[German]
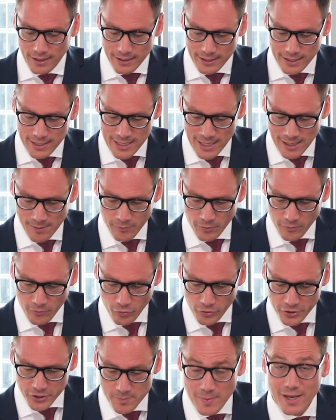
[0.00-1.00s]
Hier
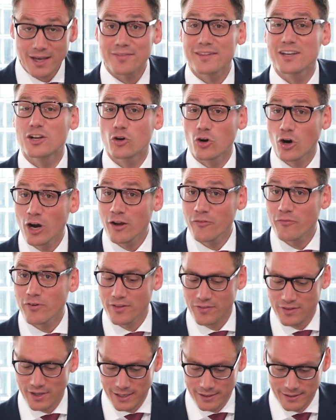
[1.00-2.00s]
gucke ich mir erst die
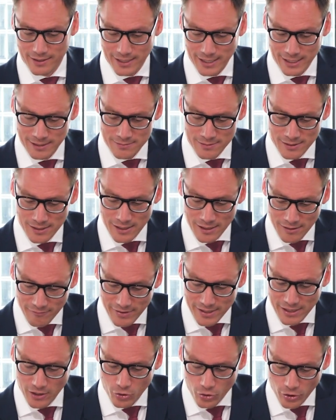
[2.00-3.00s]
Käuferseite an,
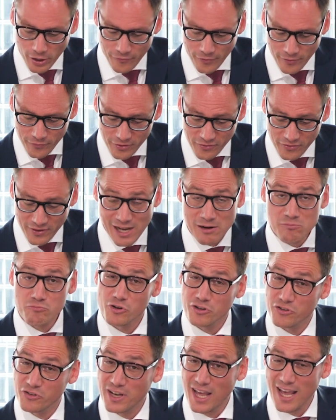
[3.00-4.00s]
weil der Käufer wird
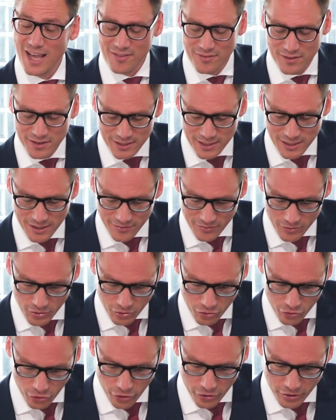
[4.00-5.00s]
sagen, boah, so ein Asset Deal ist
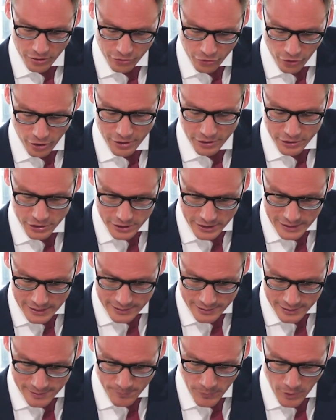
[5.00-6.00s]
eine tolle, tolle
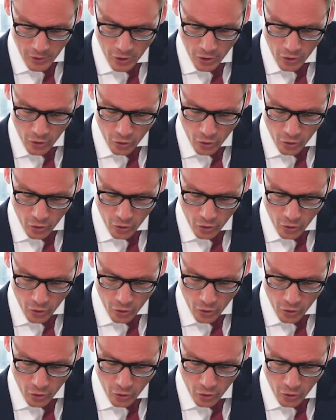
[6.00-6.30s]
Geschichte.